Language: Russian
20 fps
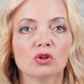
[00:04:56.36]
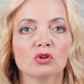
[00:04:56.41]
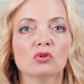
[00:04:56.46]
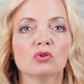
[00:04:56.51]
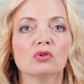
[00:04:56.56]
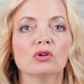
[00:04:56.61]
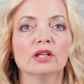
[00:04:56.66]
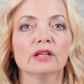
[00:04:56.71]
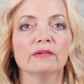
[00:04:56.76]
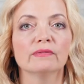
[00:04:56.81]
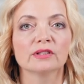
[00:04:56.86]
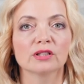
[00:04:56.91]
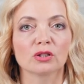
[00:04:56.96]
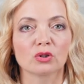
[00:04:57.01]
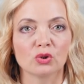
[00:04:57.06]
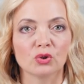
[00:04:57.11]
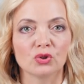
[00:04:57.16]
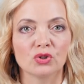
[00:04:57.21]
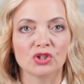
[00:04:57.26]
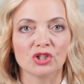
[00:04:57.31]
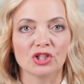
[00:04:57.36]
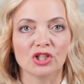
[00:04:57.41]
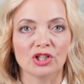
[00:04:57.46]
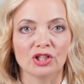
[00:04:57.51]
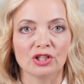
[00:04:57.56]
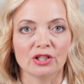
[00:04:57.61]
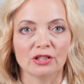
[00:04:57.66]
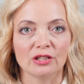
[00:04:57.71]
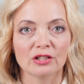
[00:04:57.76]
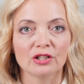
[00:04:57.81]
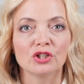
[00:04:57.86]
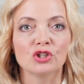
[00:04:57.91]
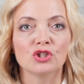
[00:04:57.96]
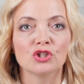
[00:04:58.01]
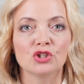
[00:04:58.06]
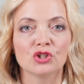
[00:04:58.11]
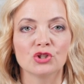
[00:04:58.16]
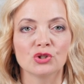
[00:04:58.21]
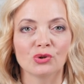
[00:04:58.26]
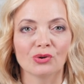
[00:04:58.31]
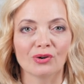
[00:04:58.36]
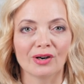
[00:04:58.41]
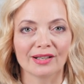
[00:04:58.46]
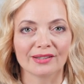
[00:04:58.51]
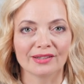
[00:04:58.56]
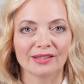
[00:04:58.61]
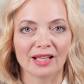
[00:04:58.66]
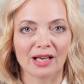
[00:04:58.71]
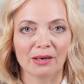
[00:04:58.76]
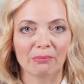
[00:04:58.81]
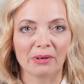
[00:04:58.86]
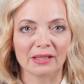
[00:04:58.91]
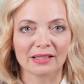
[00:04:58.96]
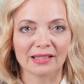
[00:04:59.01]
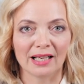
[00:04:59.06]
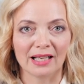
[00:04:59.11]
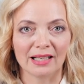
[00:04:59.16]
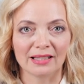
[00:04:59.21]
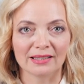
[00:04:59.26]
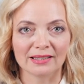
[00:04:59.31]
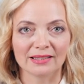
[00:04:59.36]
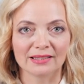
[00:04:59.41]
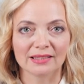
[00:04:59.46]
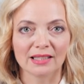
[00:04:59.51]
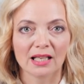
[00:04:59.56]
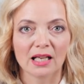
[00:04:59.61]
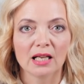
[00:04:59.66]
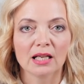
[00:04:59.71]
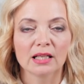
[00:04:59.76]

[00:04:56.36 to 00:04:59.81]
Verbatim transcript: Ну и в заключении еще одна банальность.